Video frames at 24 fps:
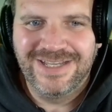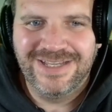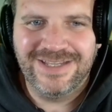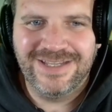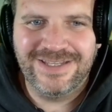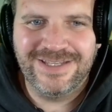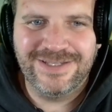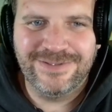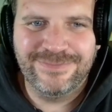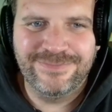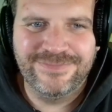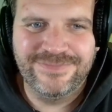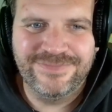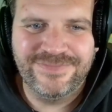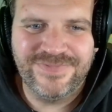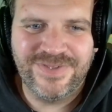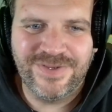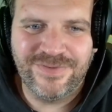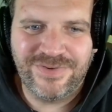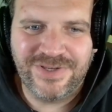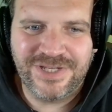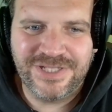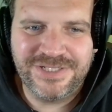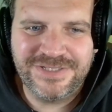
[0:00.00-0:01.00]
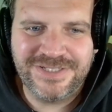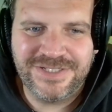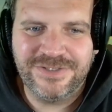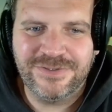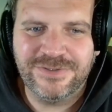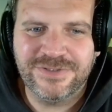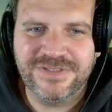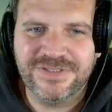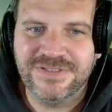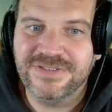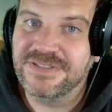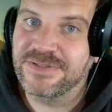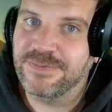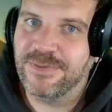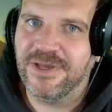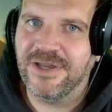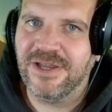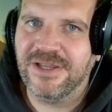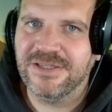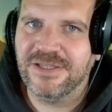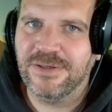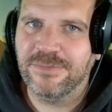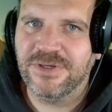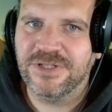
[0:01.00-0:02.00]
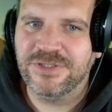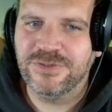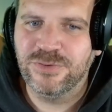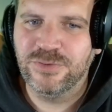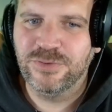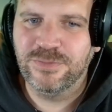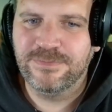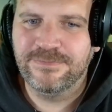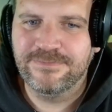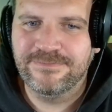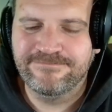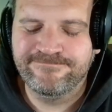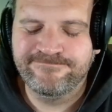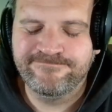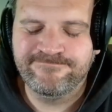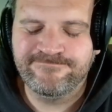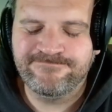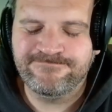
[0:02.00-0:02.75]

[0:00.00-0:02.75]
Ähm, wir fahren dennoch, sind zwei Achterbahntypen.